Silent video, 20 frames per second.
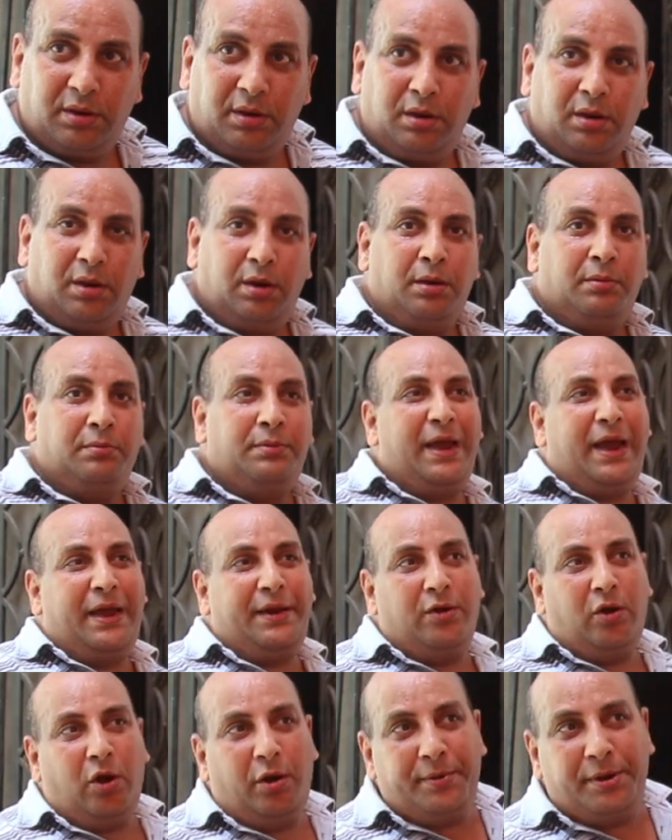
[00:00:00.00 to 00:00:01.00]
زي كده يعني؟,
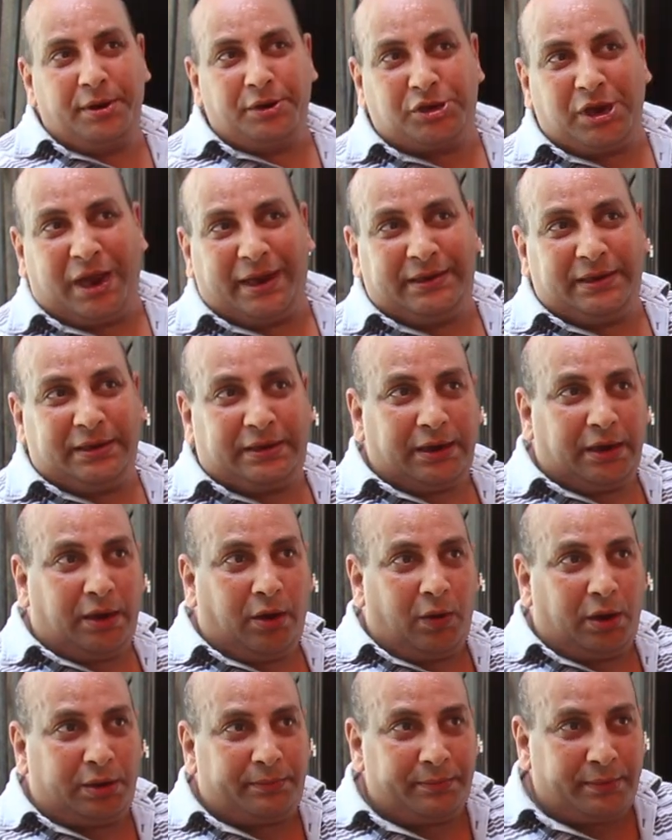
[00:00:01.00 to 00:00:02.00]
يعني هو بيشاهد كده
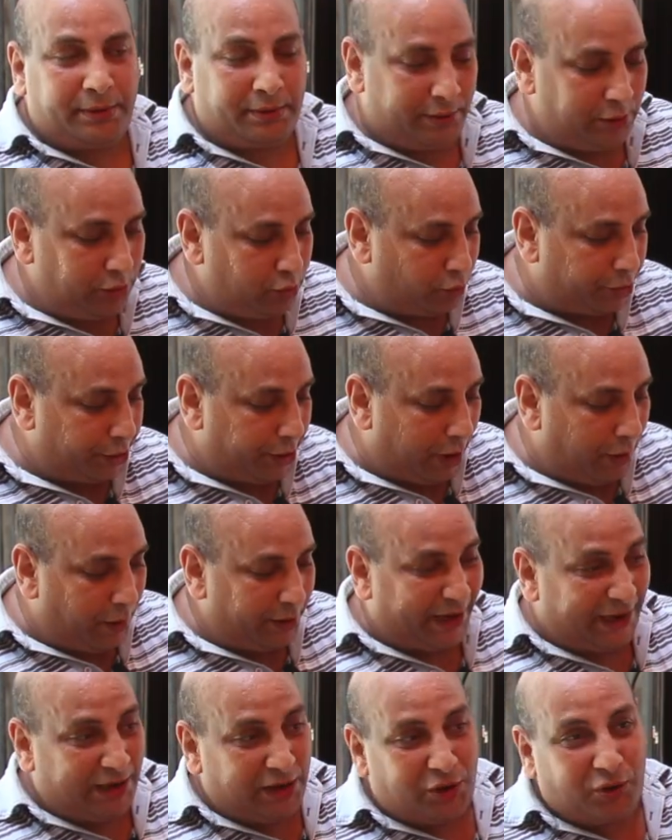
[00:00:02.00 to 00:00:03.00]
اهوت من ايده كده
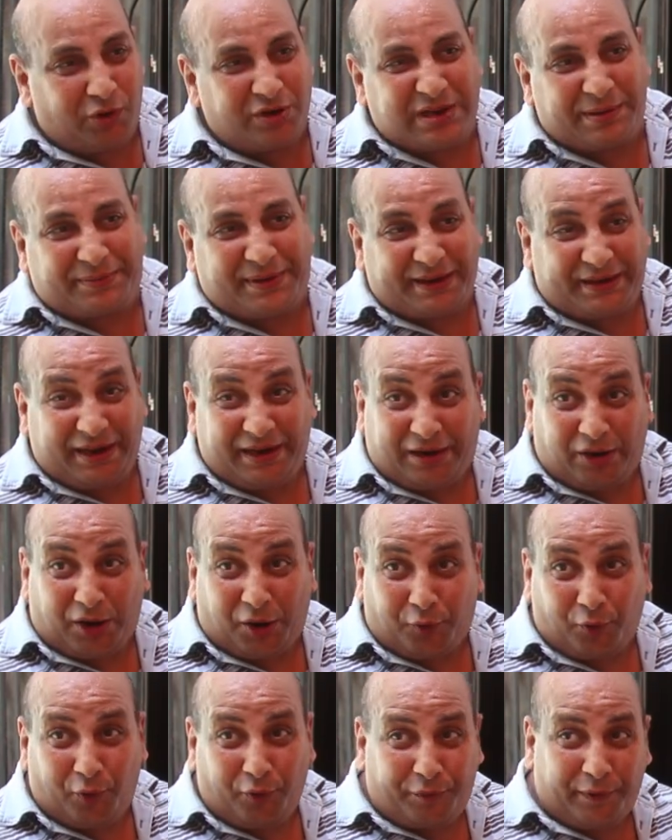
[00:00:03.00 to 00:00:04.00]
اهوت على اللوزه بتاعت
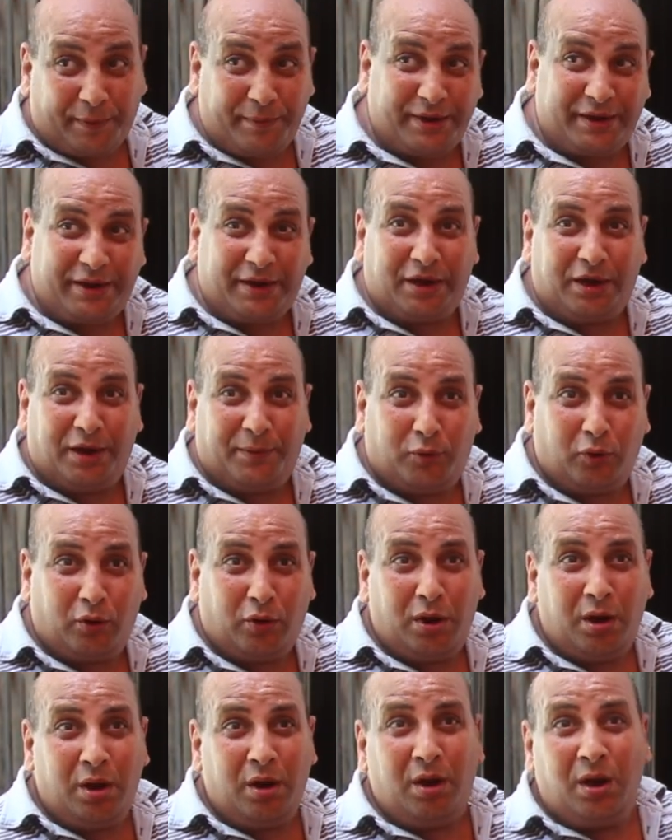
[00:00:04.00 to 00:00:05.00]
الخروف فبيجي
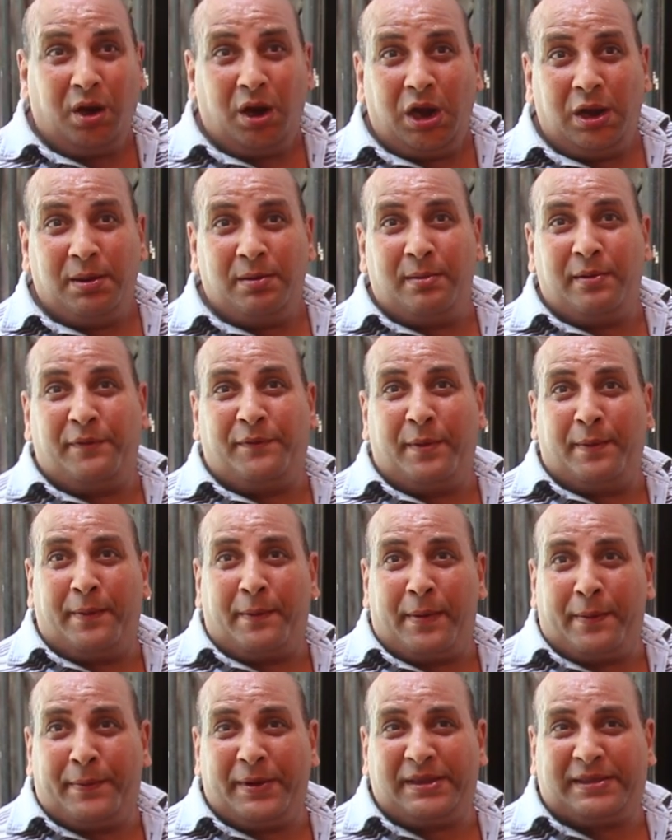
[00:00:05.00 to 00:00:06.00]
يقلبه
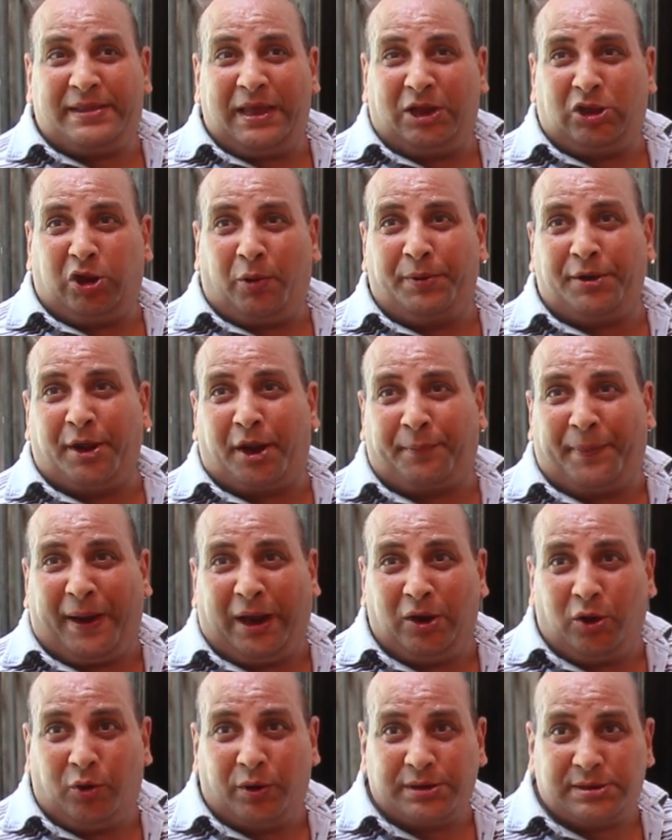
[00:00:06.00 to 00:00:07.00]
ما بين ثلاثه وبين
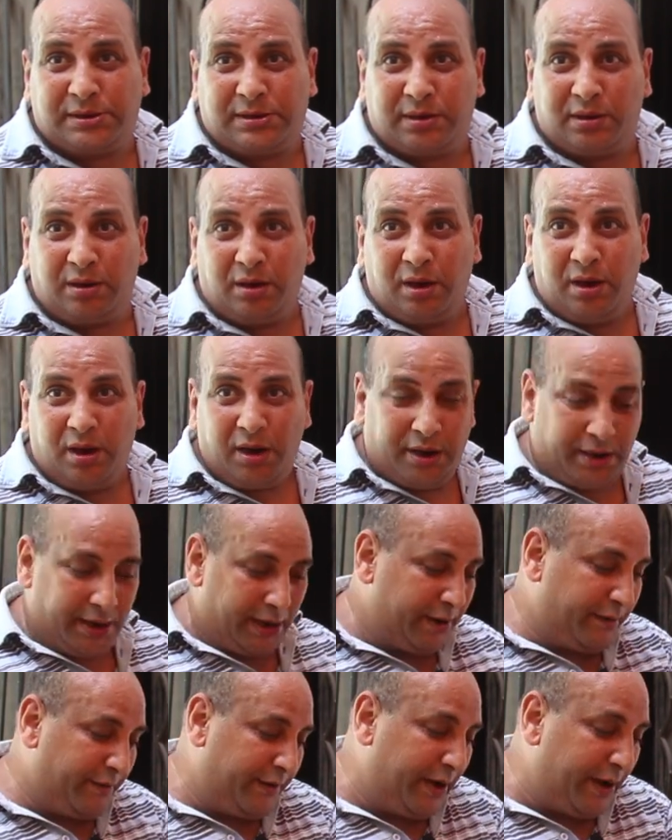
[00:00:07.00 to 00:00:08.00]
اربع لوز
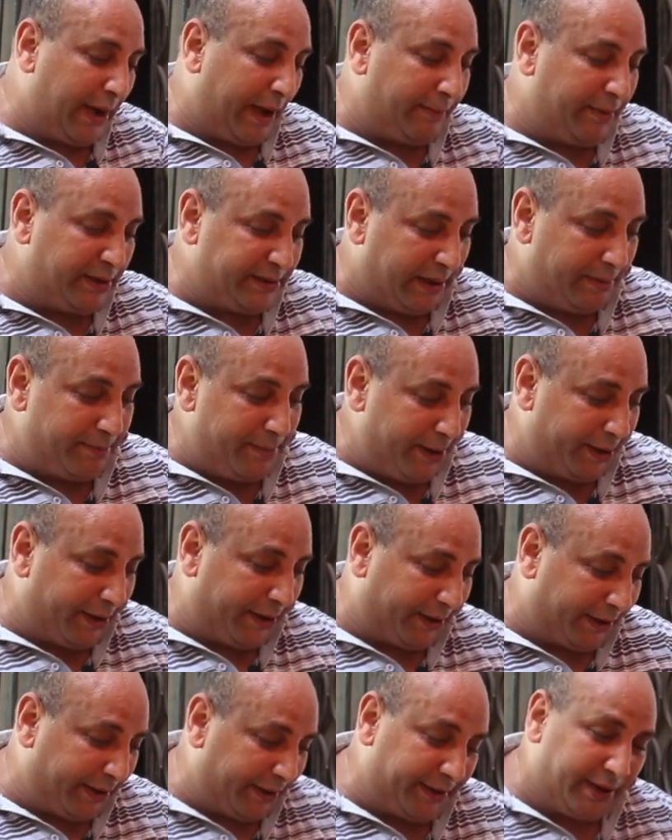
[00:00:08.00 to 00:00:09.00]
يعني هي عامله ده
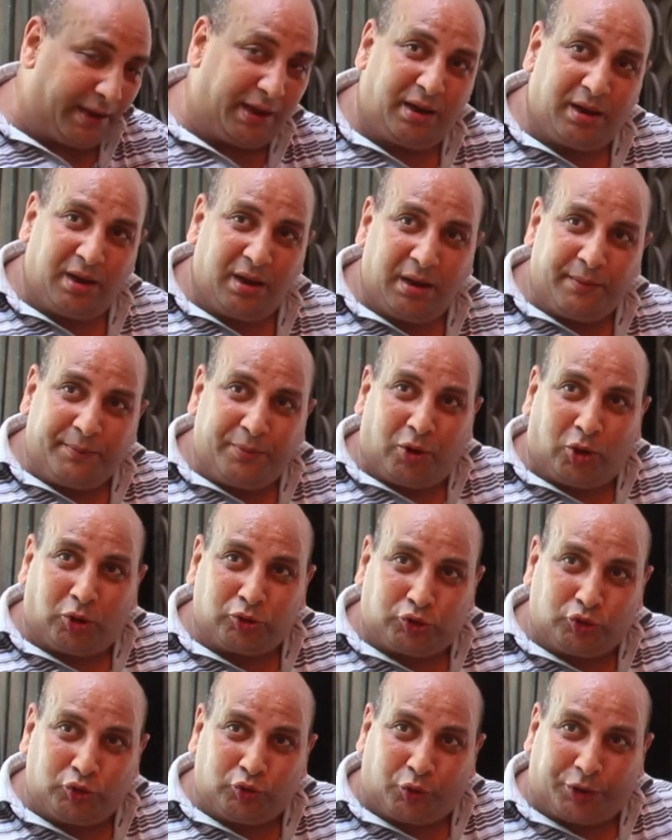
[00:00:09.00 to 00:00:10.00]
المجرى كده
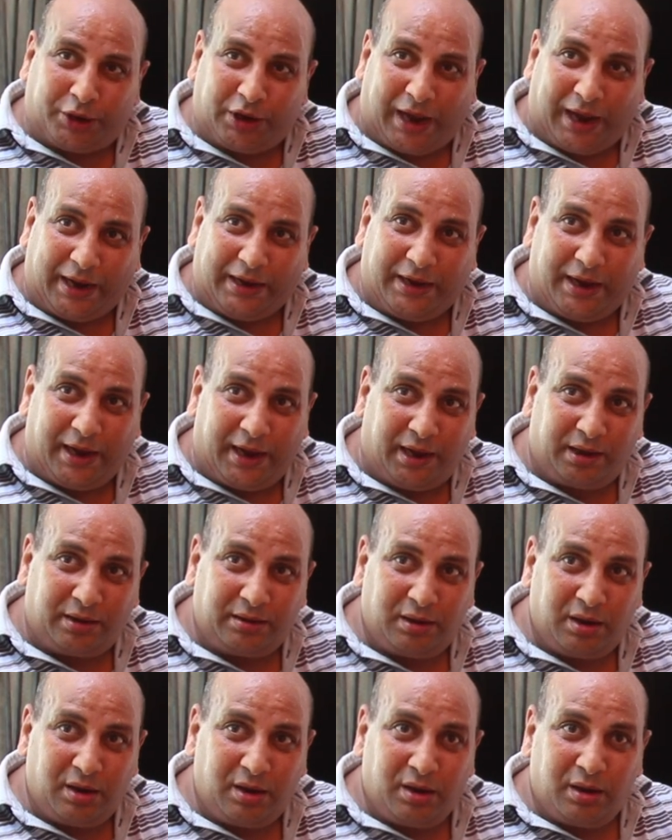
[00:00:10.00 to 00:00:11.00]
بيحط ايده كده عليها
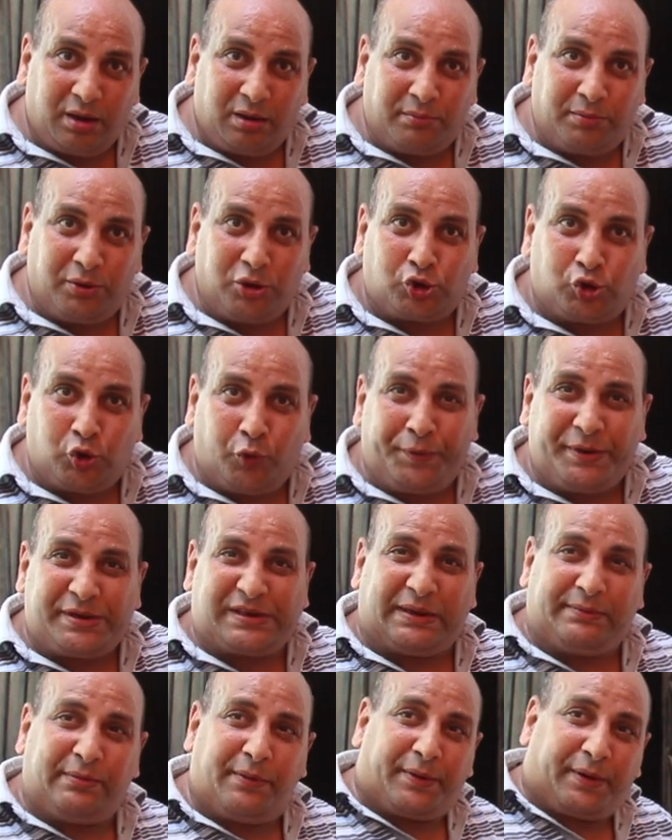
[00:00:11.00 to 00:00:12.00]
بيشوف
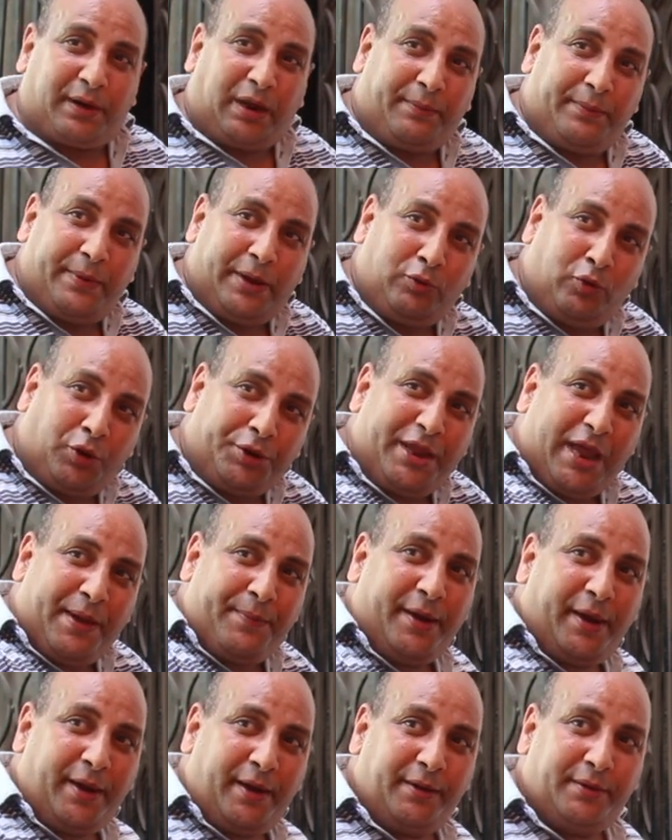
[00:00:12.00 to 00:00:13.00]
بيسمي بالرحمن ويروح
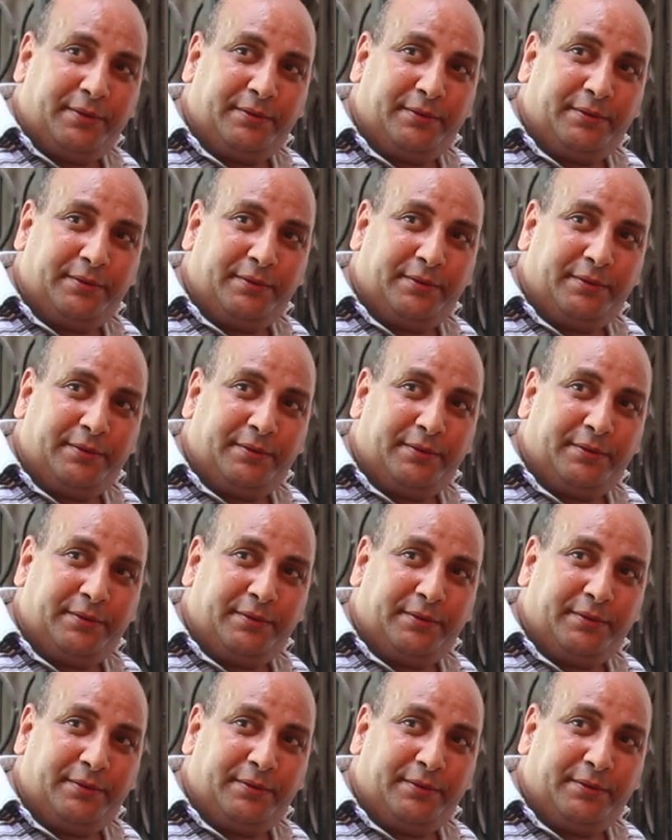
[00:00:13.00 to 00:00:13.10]
دابح